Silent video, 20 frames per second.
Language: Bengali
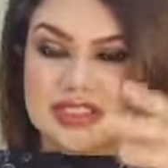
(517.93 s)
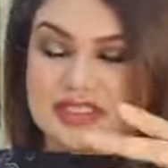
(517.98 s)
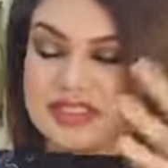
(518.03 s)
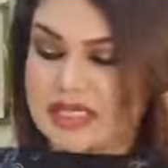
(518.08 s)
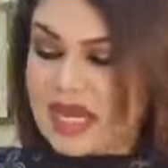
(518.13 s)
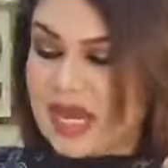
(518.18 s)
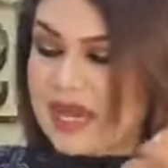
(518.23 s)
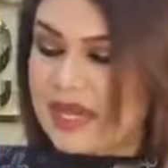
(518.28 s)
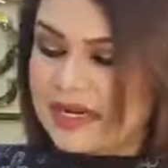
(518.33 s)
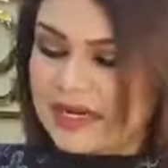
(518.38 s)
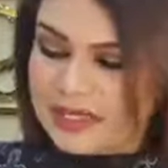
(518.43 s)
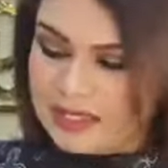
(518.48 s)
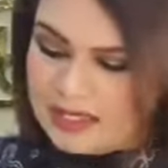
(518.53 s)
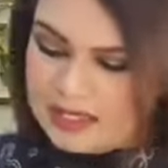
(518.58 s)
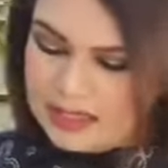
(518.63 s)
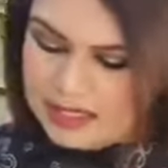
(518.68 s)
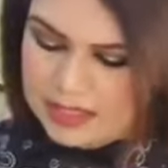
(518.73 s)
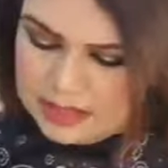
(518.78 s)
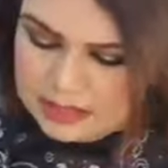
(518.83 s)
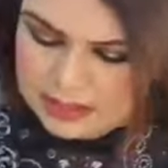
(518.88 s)
যায় না
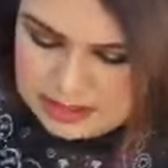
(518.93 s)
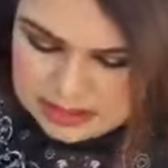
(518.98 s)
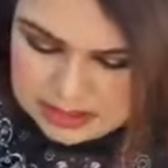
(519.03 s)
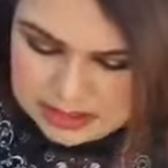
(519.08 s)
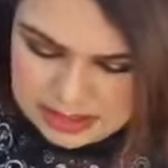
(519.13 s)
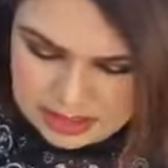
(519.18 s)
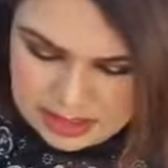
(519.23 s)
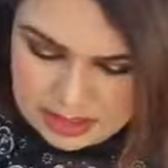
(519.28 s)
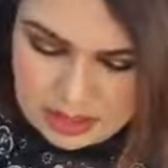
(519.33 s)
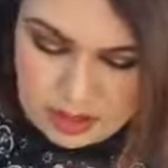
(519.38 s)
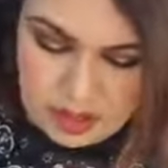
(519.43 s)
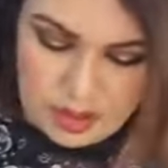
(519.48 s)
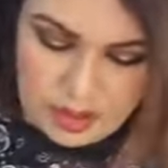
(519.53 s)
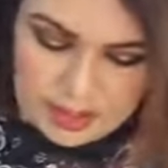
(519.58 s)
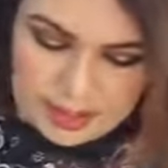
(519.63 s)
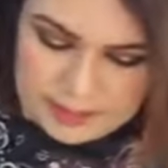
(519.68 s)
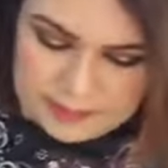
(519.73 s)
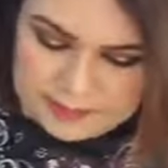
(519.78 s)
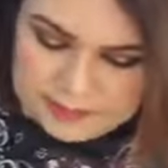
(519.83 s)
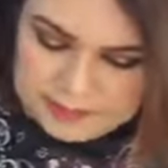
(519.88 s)
হ্যাঁ শেয়ার
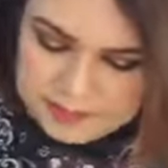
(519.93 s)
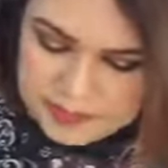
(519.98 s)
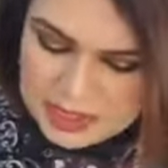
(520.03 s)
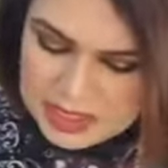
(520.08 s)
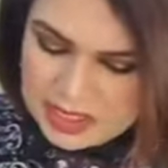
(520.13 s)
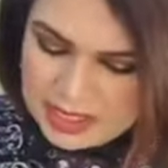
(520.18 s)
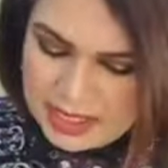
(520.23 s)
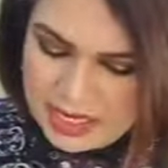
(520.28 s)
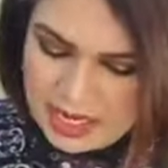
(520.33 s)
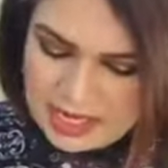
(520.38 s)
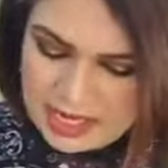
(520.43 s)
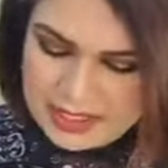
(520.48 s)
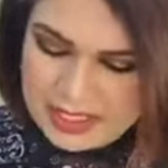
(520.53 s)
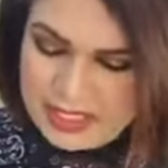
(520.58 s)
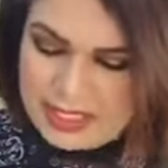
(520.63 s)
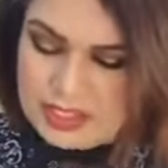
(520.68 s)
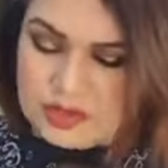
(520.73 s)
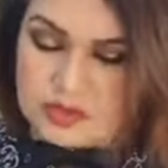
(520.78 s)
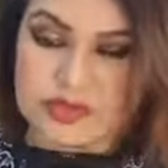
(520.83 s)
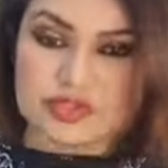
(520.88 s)
হয় না আর
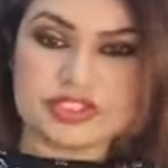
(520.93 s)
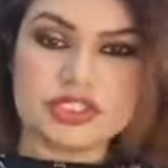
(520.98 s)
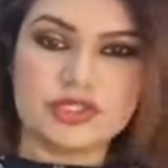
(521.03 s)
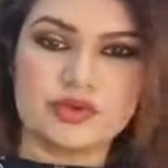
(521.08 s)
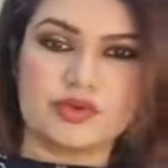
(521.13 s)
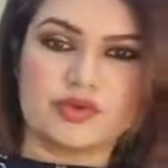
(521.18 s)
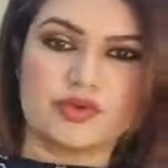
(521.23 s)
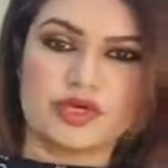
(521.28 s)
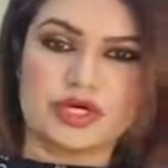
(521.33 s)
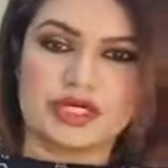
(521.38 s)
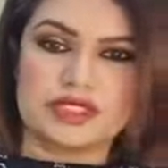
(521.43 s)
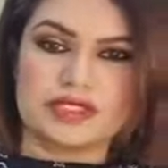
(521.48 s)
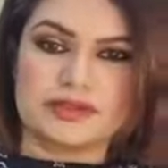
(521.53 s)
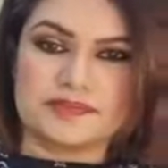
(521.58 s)
এই হচ্ছে ওনাটা